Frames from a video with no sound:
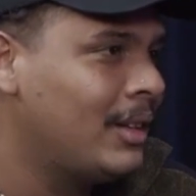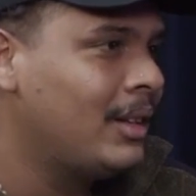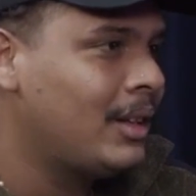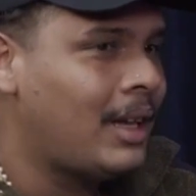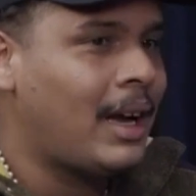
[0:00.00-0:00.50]

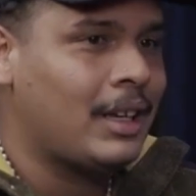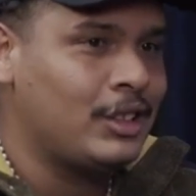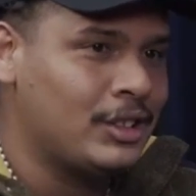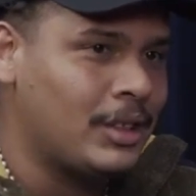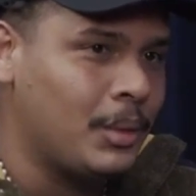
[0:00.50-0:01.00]
claro. que
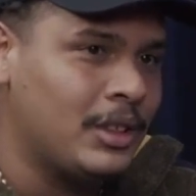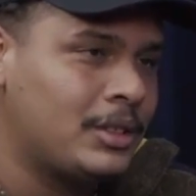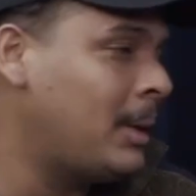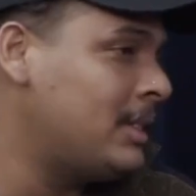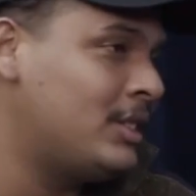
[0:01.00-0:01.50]
acreditam
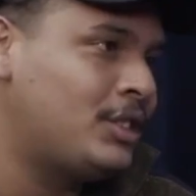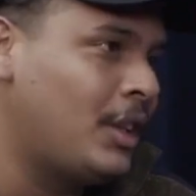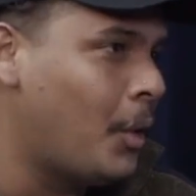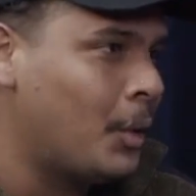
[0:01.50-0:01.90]
isso, mas existem